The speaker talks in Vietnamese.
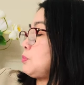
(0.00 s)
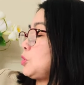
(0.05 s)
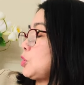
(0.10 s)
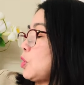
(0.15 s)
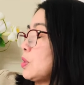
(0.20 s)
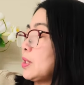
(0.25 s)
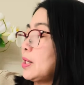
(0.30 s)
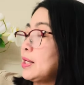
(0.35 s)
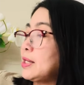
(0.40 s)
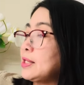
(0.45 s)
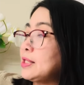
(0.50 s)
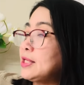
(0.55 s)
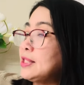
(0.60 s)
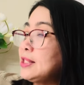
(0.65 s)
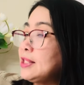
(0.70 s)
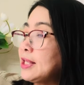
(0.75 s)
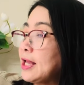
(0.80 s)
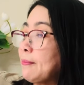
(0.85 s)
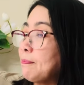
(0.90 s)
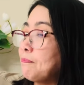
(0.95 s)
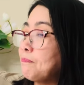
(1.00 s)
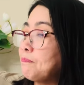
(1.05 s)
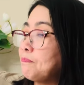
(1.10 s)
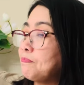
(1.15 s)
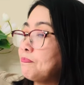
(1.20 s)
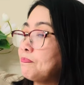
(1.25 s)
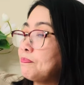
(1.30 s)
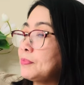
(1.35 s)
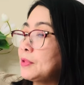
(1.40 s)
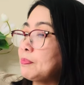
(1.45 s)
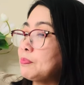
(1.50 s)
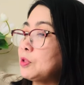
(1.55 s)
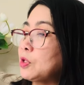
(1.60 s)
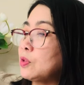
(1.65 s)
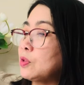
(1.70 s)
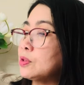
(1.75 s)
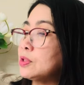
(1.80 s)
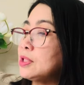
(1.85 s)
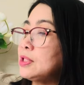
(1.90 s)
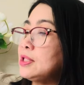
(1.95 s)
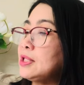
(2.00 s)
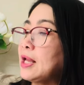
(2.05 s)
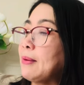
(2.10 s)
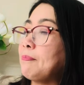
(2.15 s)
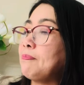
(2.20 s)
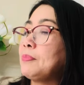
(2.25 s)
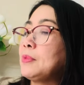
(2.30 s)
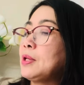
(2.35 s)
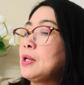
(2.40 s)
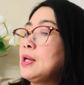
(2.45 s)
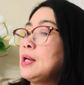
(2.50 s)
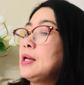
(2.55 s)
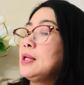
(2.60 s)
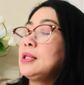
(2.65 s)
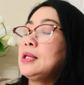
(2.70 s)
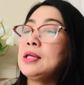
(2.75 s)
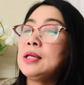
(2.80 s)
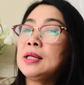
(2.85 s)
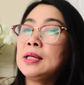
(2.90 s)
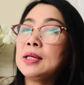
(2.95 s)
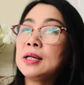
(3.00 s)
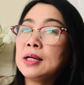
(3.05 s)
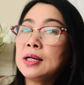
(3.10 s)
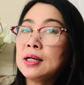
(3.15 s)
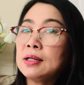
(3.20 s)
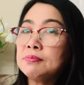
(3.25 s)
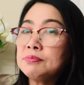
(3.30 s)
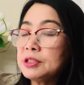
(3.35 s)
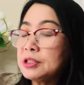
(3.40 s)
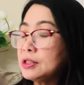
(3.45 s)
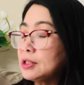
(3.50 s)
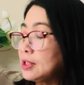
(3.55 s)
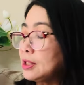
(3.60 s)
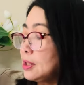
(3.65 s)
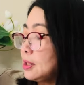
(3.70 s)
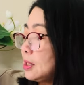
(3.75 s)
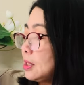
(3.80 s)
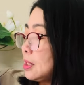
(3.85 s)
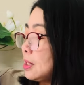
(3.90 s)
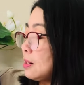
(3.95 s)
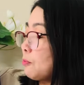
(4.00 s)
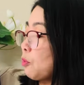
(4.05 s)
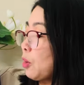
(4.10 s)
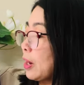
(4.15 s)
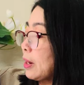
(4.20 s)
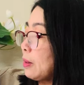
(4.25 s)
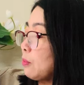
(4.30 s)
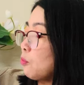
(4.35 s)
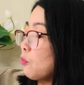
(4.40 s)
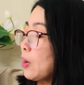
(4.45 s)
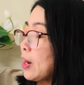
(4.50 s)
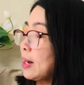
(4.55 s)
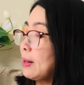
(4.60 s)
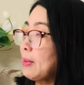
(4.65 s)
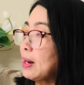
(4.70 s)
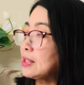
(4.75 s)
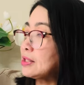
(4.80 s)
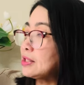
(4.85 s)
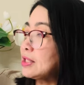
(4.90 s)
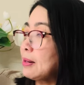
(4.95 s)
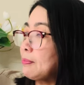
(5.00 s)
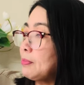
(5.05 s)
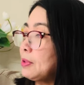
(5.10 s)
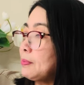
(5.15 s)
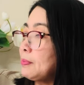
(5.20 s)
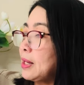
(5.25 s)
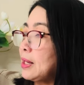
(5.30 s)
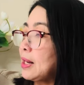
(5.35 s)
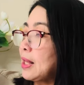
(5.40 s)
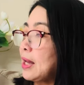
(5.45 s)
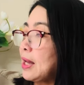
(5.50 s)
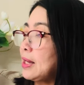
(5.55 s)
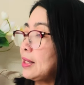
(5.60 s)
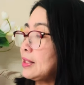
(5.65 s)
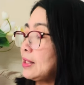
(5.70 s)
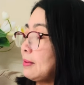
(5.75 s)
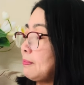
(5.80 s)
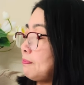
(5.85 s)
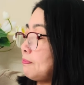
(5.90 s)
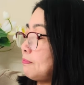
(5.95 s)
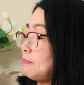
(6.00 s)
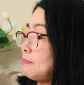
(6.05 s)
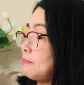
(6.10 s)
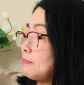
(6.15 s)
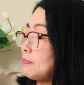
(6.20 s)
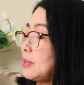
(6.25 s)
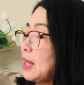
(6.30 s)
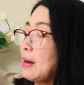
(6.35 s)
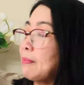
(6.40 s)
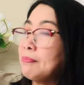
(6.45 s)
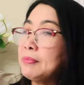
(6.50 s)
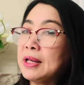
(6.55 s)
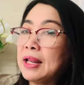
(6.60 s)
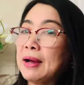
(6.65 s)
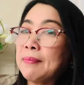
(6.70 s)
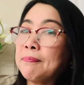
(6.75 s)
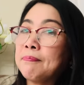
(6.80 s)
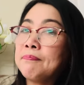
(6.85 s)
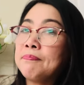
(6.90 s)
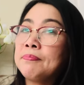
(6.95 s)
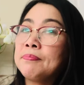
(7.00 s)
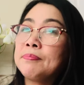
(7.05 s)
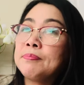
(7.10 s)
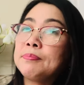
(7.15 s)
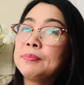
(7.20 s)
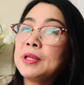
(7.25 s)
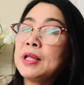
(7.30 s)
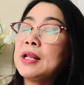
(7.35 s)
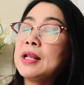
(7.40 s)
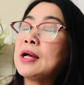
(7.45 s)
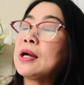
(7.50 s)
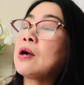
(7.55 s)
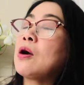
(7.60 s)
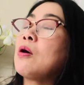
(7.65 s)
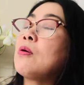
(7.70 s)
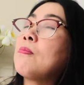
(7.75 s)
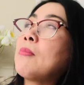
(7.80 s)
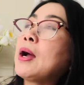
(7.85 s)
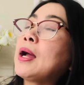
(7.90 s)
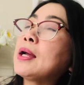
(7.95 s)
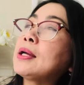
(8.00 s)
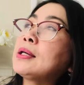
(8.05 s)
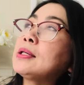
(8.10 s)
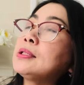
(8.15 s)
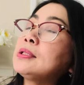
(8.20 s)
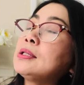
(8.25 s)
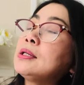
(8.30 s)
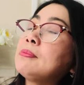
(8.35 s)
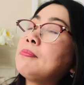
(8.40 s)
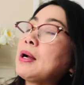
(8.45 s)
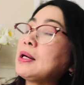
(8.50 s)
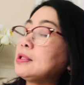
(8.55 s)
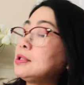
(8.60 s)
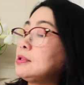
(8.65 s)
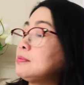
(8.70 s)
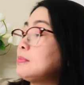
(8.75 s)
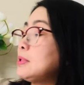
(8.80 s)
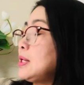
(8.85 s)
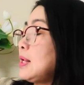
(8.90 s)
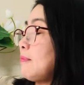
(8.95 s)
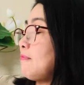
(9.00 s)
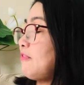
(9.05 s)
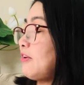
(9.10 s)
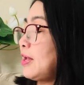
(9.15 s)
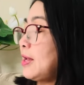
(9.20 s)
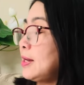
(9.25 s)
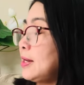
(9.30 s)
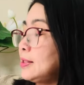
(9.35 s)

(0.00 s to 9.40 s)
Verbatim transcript: chọn này 900 chập chọn 900 thì à, hôm trước à, hôm ngày hôm qua là 300 hôm nay là 285 vậy là còn bán bán được 15 vé